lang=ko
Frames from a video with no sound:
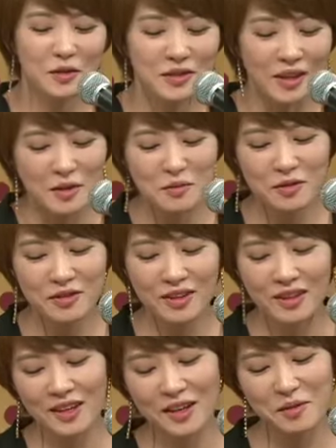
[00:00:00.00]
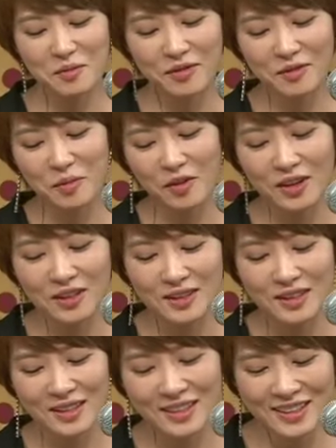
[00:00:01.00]
또 내 입으로 얘기하기
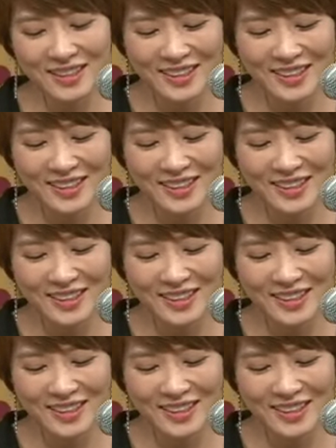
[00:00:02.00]
뭐한데